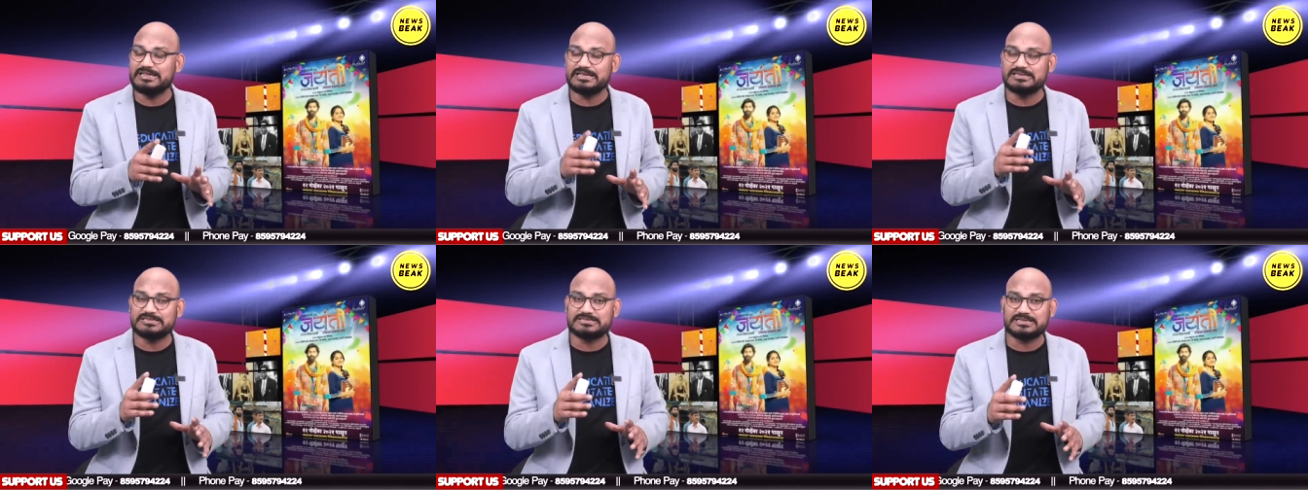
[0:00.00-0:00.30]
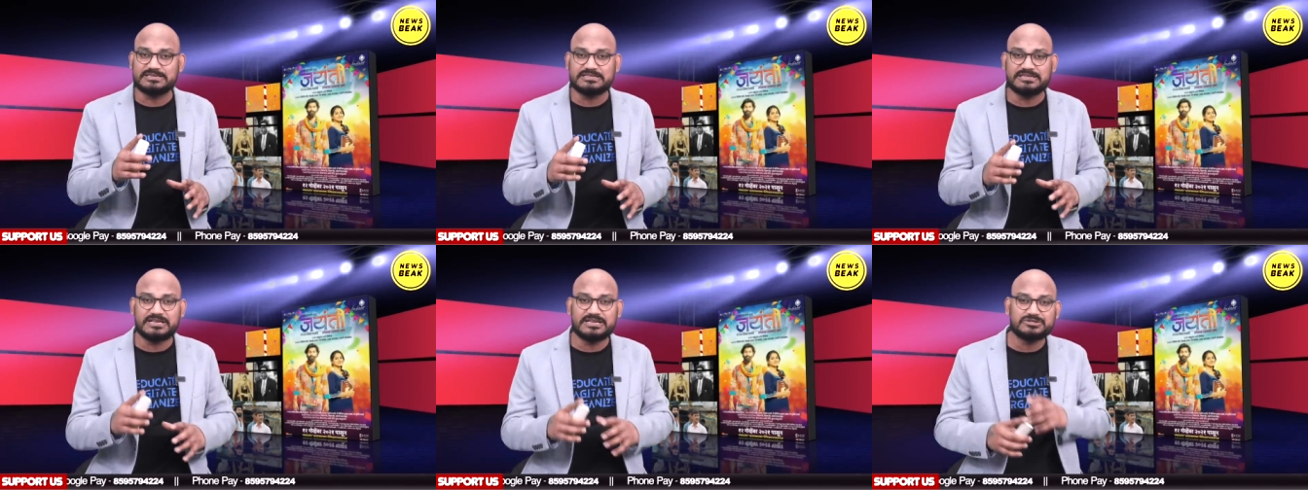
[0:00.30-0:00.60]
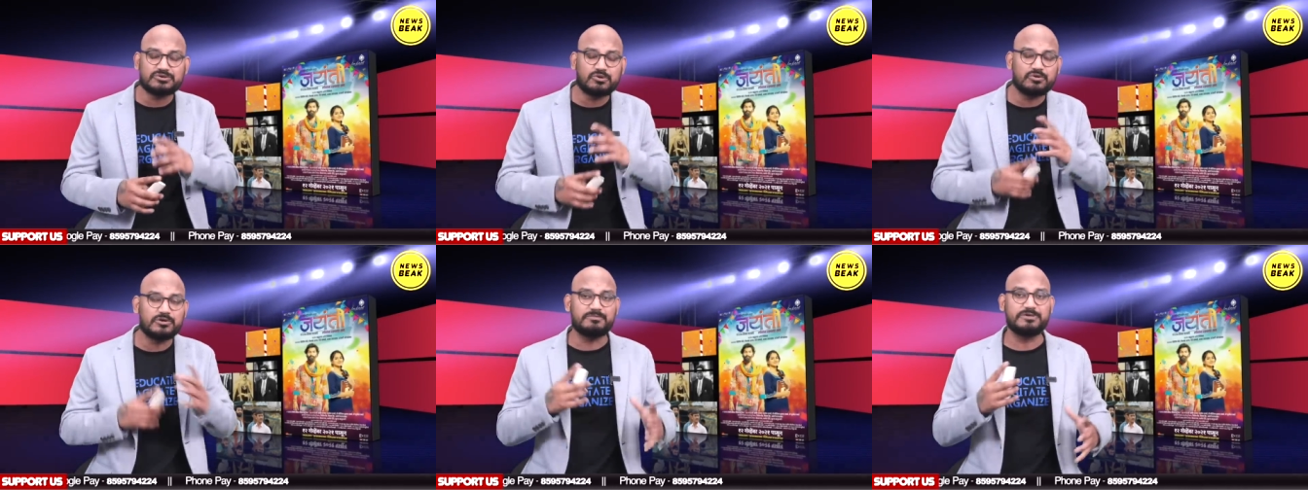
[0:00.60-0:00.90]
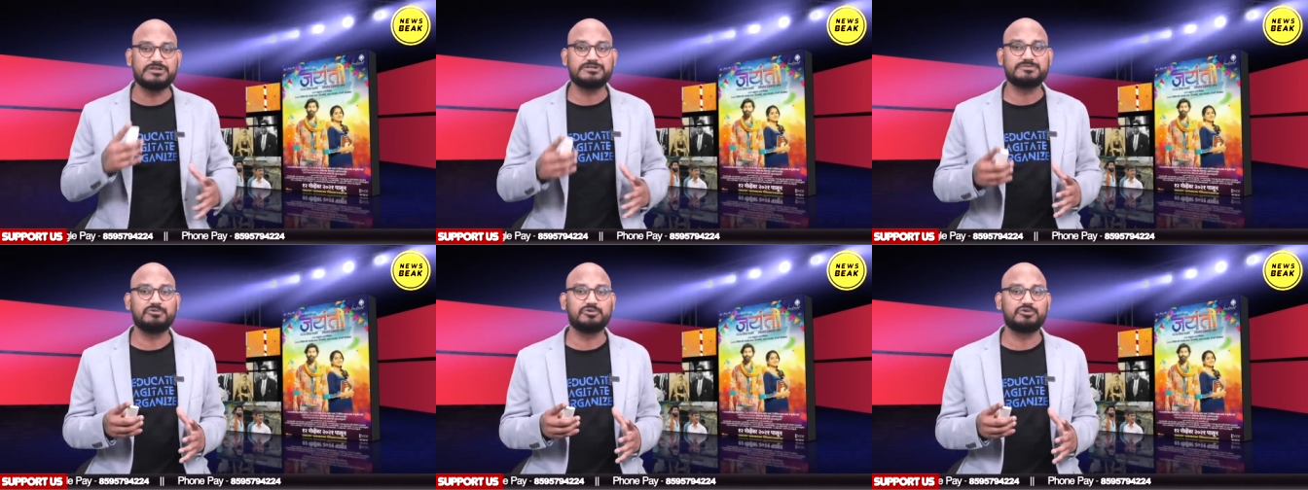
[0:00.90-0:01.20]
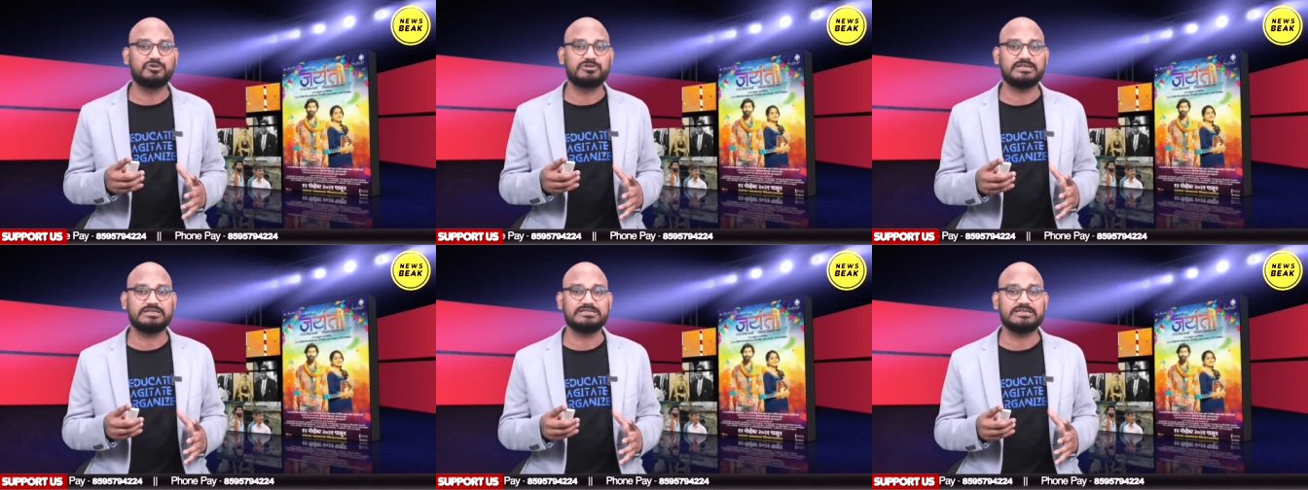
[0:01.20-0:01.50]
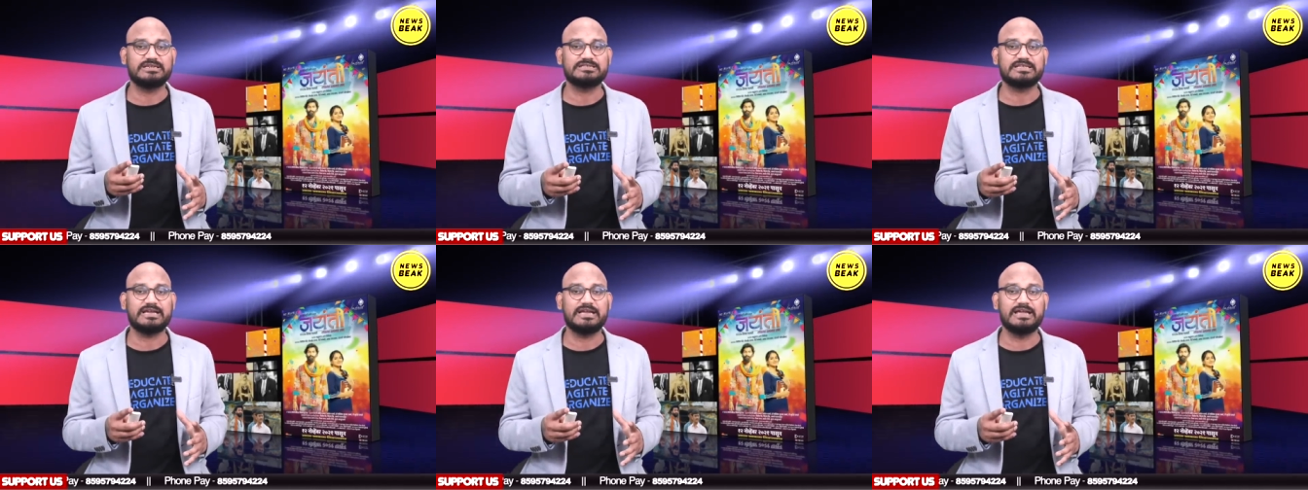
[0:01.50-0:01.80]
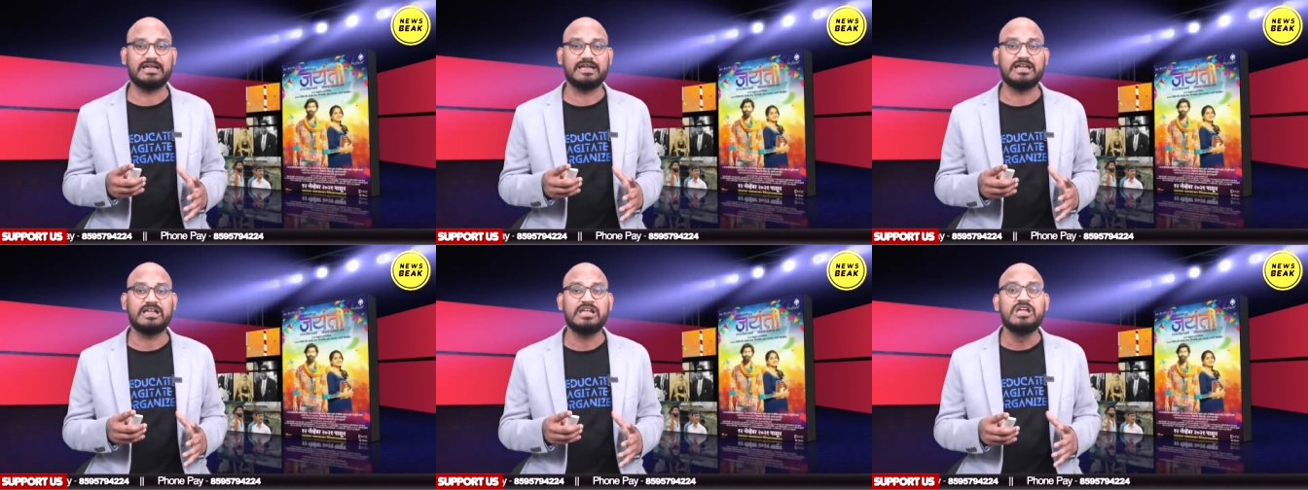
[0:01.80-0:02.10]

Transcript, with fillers: ये संदेश और मजबूत होता जाता है